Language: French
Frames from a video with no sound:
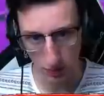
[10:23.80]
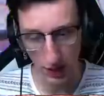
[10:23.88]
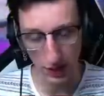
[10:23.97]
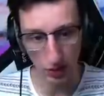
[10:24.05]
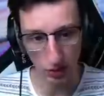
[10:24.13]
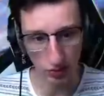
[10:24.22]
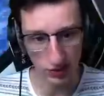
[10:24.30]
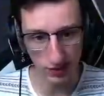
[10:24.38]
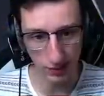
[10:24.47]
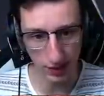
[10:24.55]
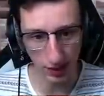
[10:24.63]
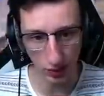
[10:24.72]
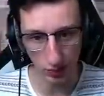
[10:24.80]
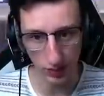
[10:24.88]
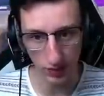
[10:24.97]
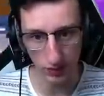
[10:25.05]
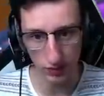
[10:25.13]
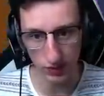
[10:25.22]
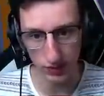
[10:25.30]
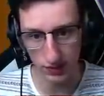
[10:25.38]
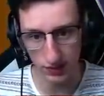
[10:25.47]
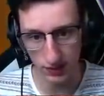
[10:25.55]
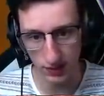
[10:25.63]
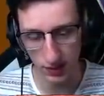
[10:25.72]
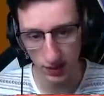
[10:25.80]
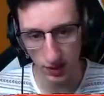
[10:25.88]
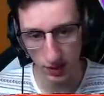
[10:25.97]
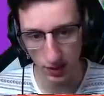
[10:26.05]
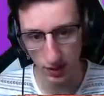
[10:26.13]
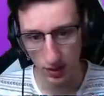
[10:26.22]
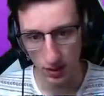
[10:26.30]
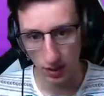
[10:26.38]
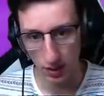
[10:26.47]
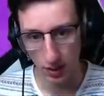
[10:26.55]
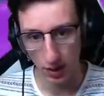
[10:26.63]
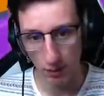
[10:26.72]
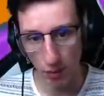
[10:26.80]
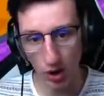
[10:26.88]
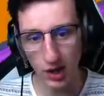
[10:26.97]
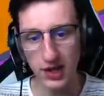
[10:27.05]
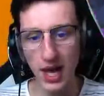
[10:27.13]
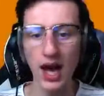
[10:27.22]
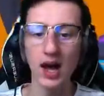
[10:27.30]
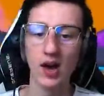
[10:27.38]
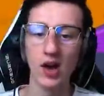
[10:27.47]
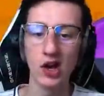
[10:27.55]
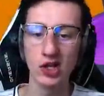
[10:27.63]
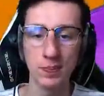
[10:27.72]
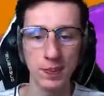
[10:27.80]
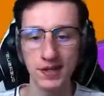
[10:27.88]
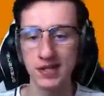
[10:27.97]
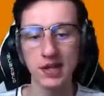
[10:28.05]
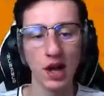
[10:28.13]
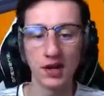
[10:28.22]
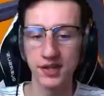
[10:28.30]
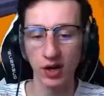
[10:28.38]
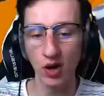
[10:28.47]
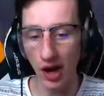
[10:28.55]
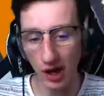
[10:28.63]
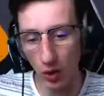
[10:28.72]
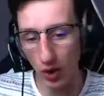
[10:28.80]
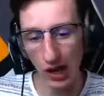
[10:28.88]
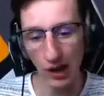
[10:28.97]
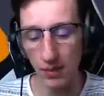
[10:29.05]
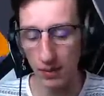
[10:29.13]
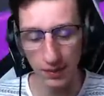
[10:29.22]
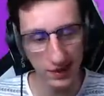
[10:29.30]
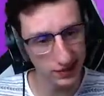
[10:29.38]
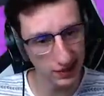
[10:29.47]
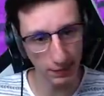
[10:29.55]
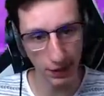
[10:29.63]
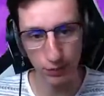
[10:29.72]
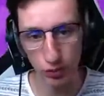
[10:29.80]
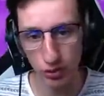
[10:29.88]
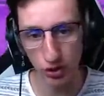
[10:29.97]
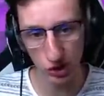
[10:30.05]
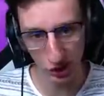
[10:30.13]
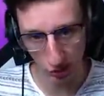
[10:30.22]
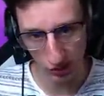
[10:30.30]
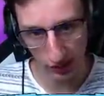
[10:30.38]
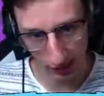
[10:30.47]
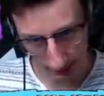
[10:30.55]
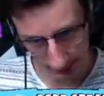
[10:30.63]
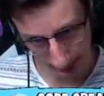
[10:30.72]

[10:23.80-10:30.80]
Ah d'accord, donc ça c'est pas très long, merde, c'est ici. Bon les gars, euh, j'ai passé un temps incroyable, mais c'était pas le but, j'ai noté.